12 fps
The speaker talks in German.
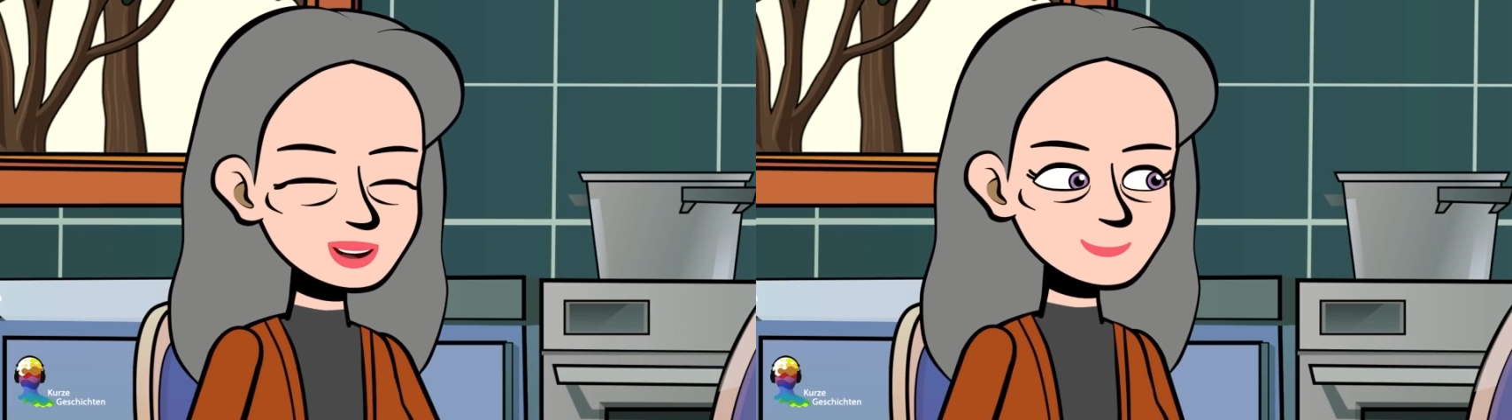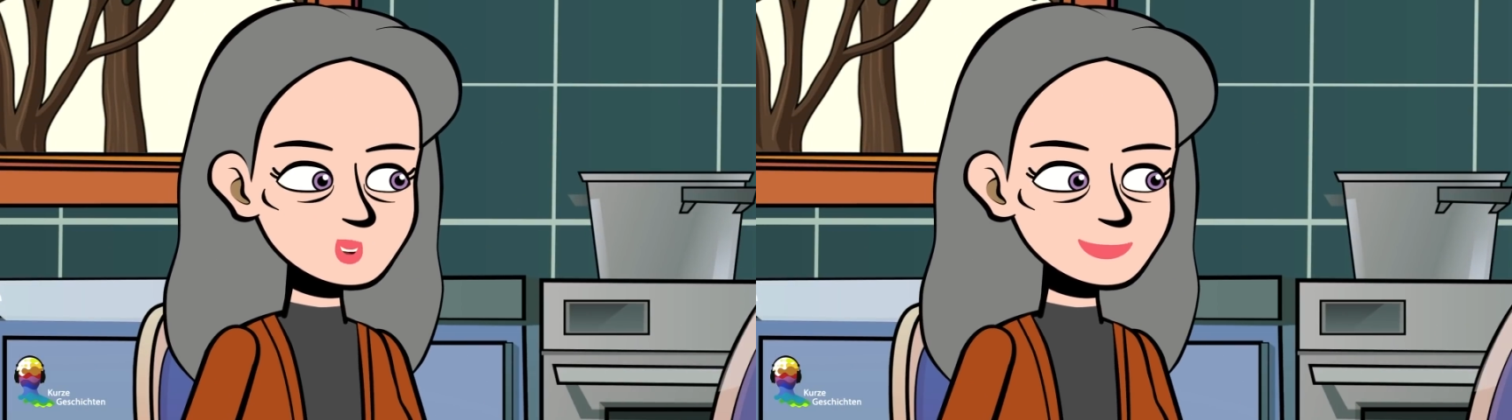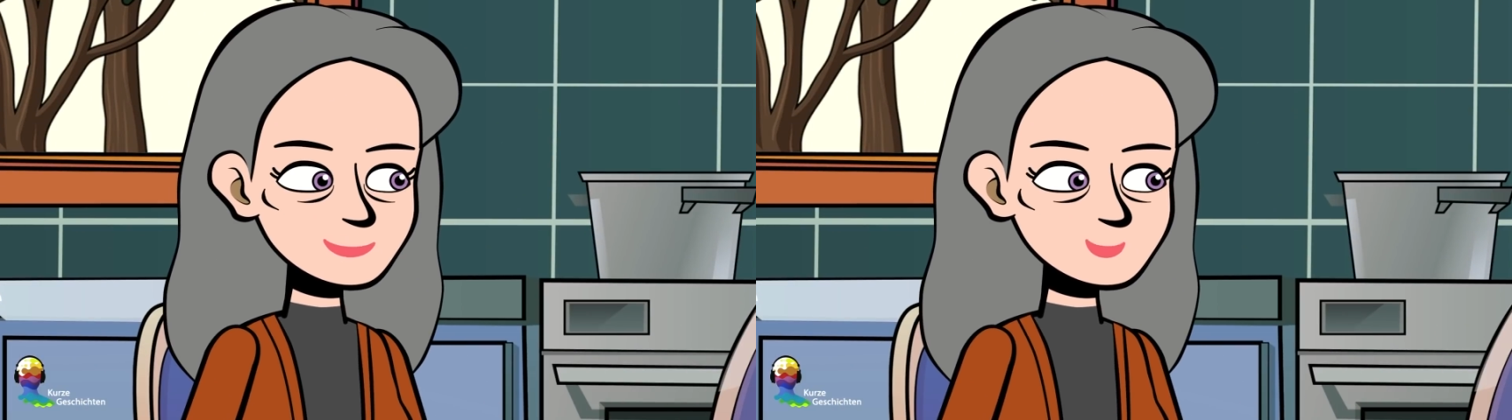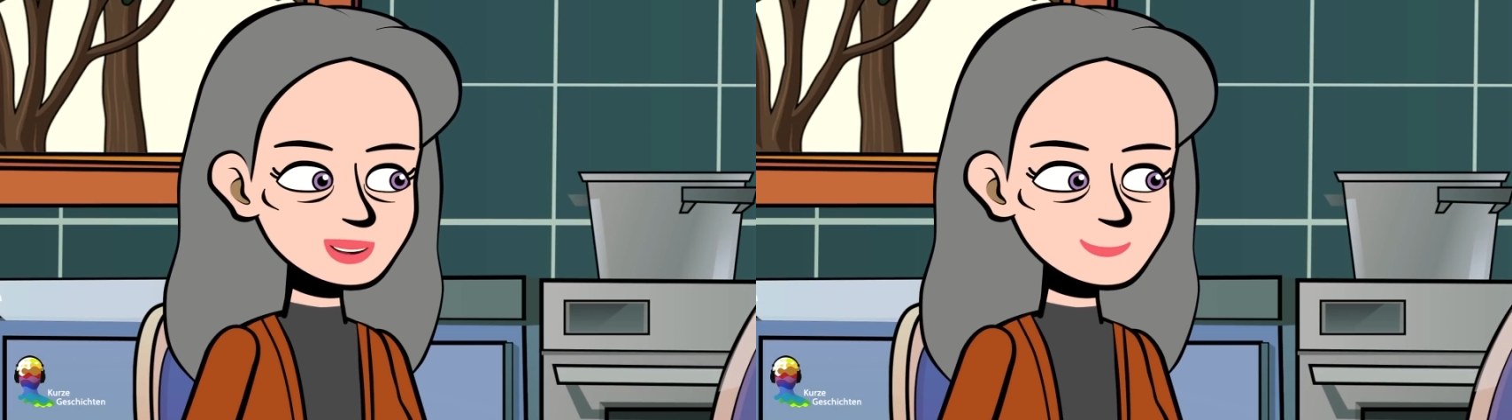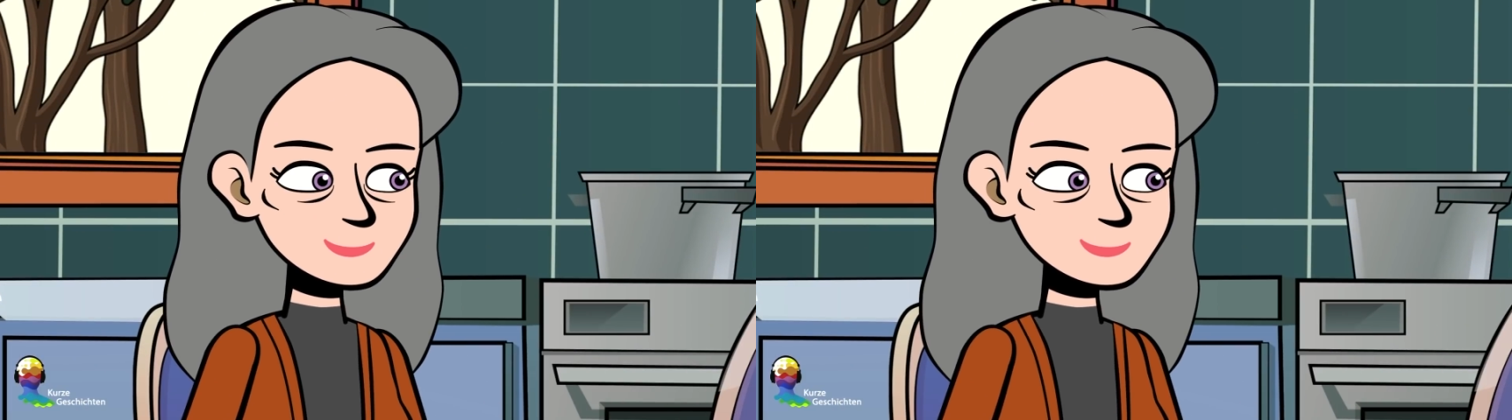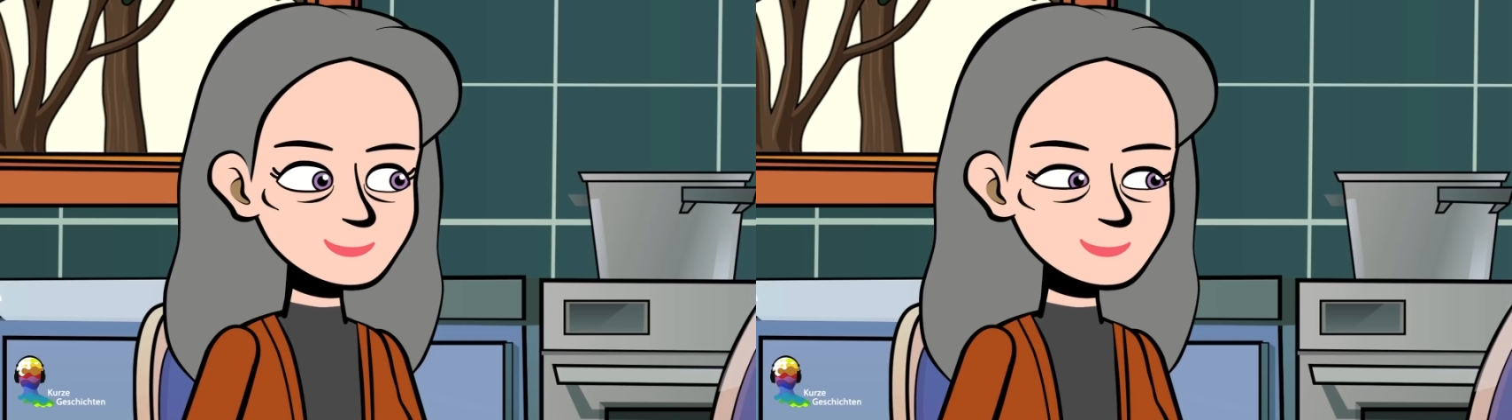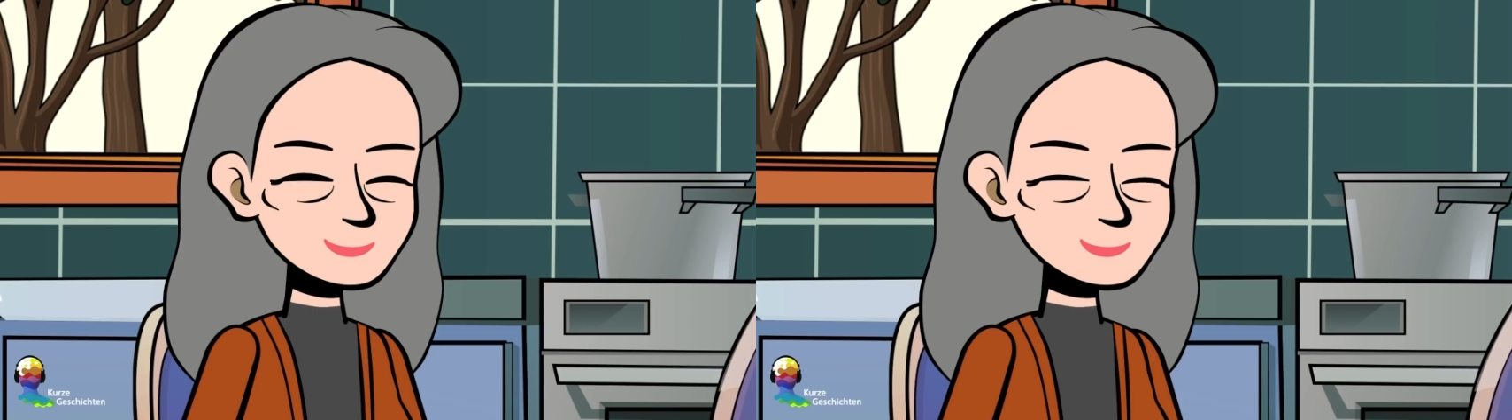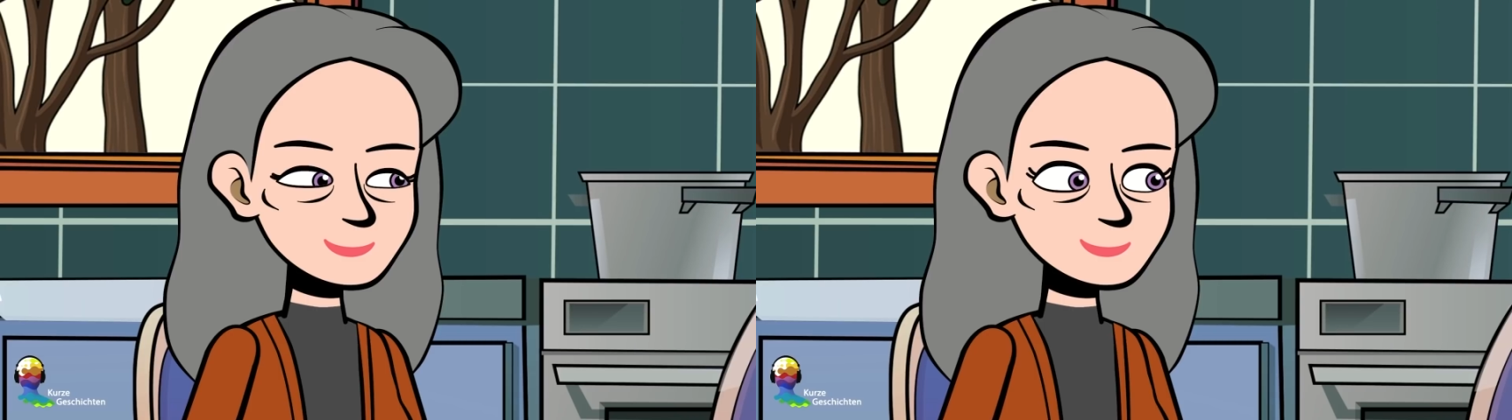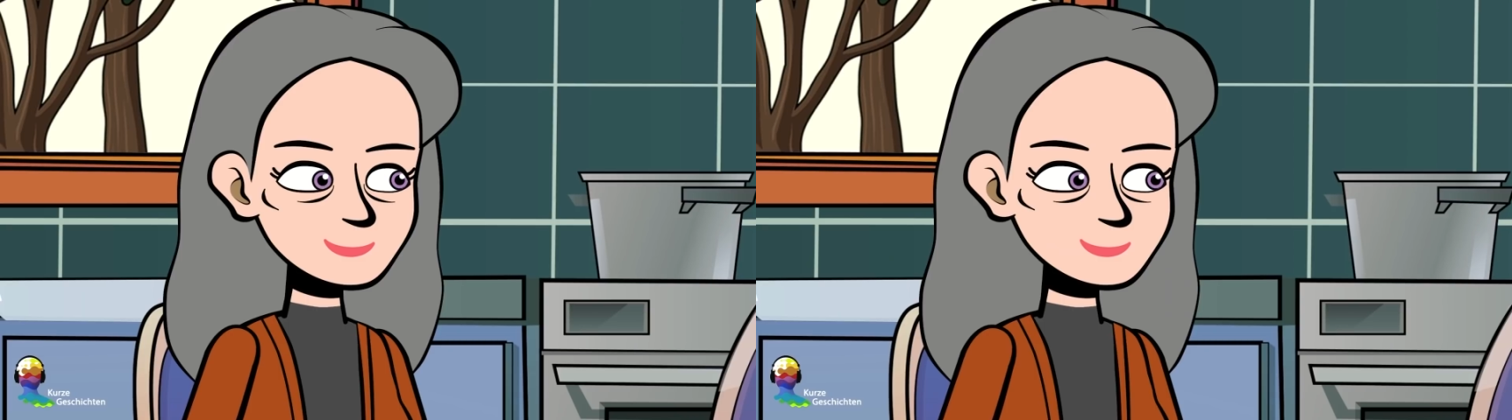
Sei nicht schüchtern.